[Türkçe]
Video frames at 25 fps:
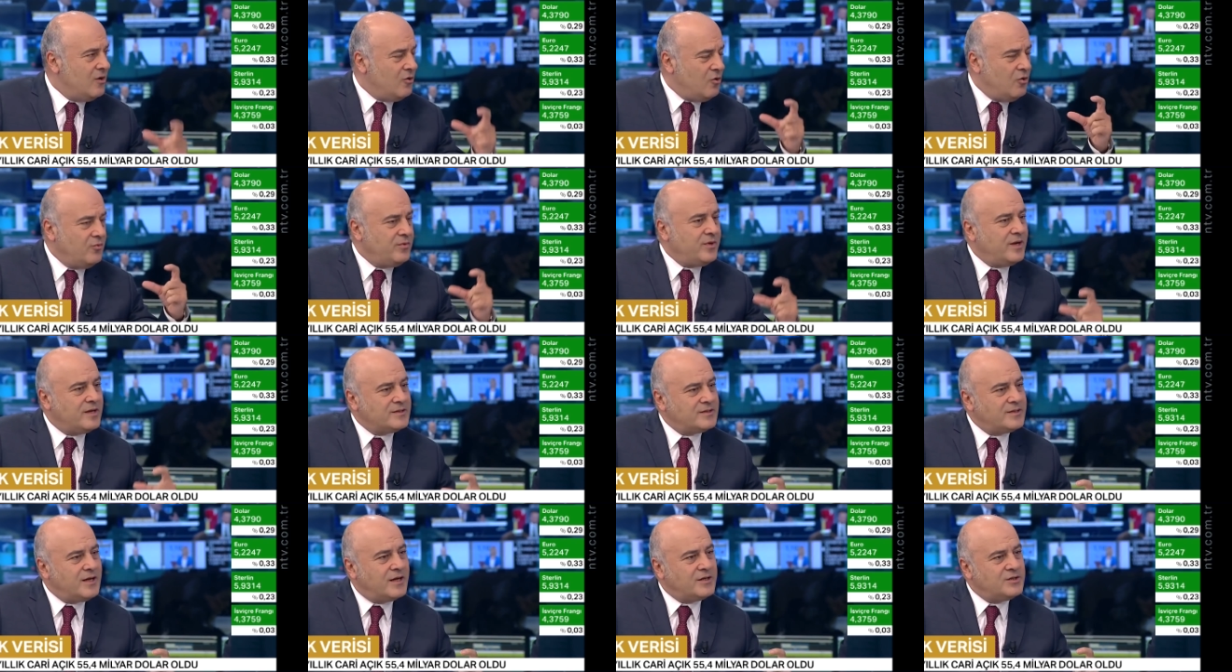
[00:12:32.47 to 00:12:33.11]
O
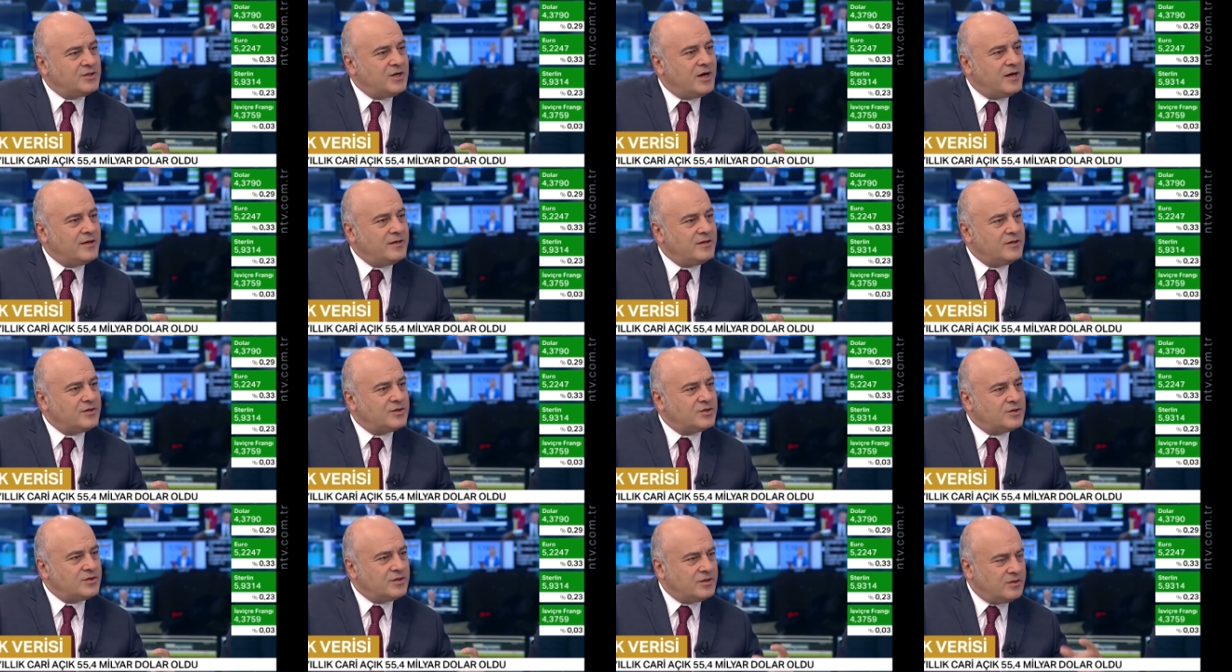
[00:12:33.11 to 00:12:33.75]
biraz daha cari
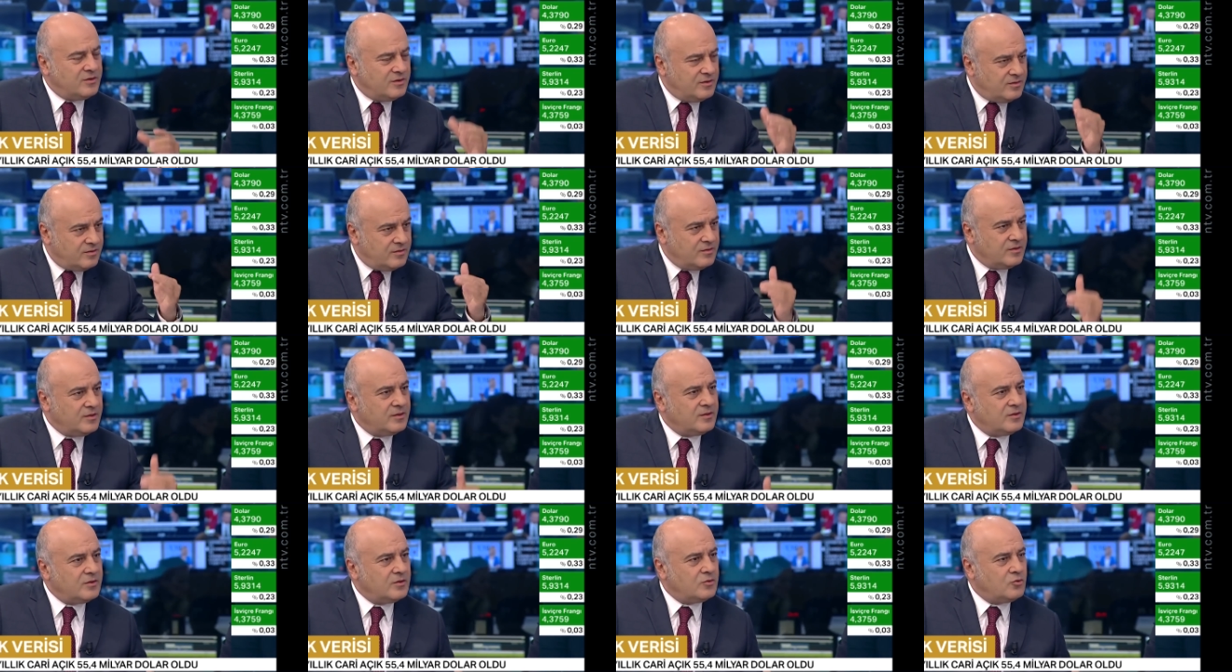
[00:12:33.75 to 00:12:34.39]
açığı
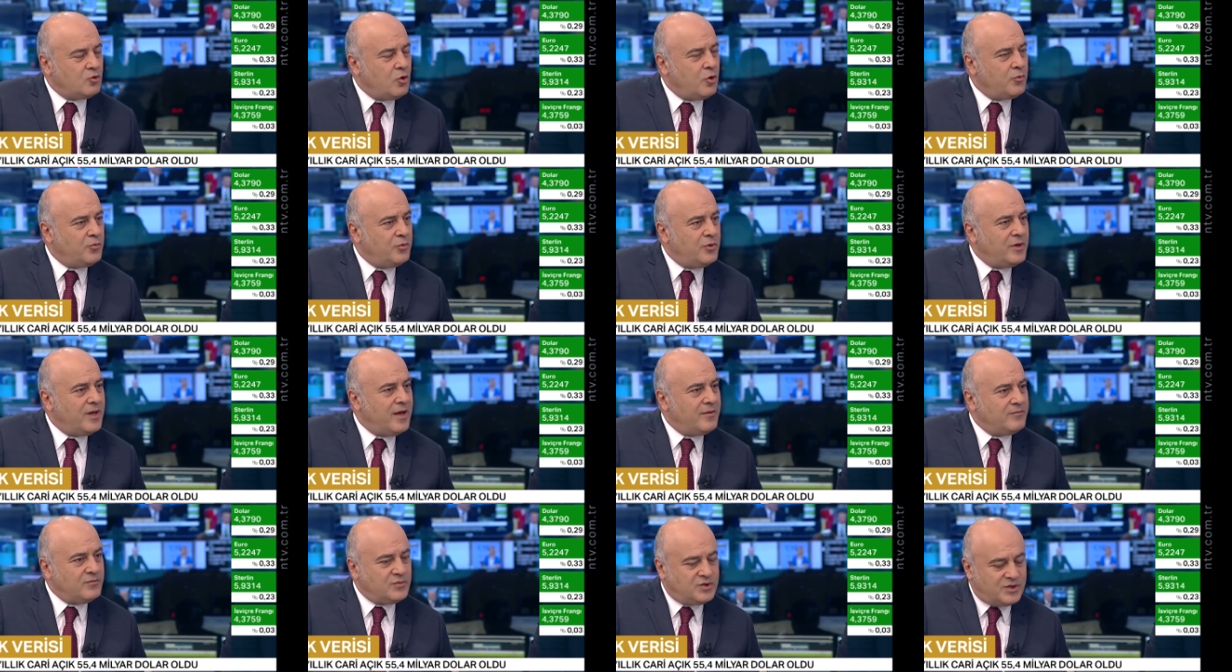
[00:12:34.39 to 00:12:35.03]
e,
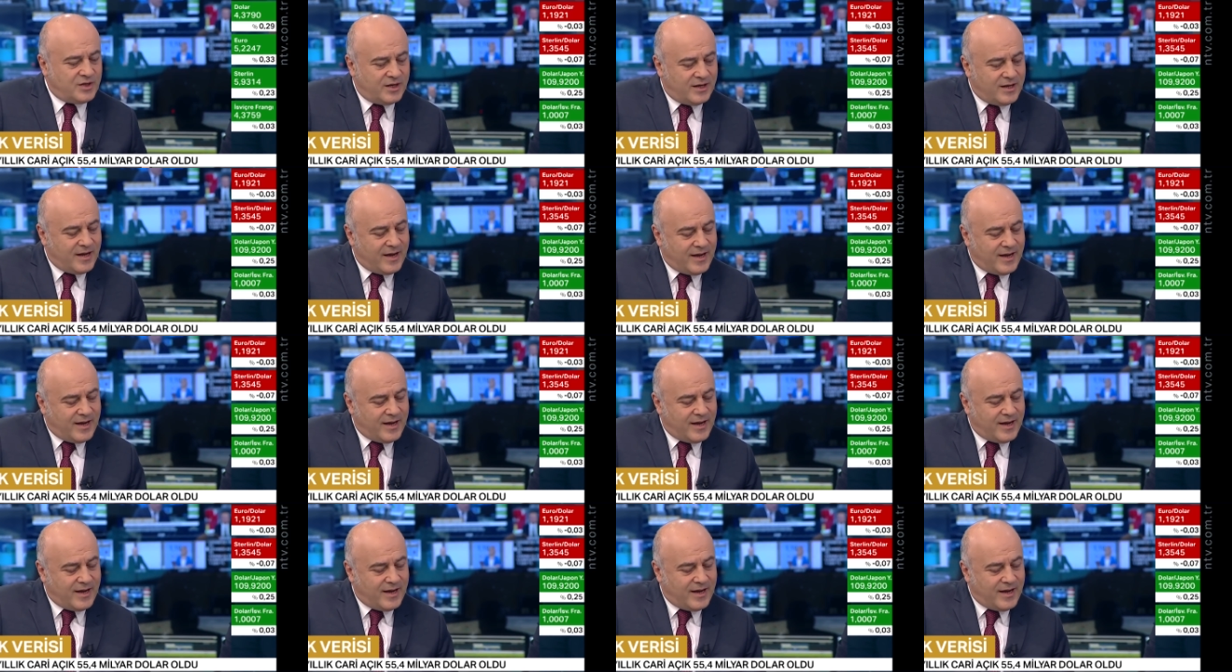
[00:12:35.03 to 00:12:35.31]
törpüleyen bir şey.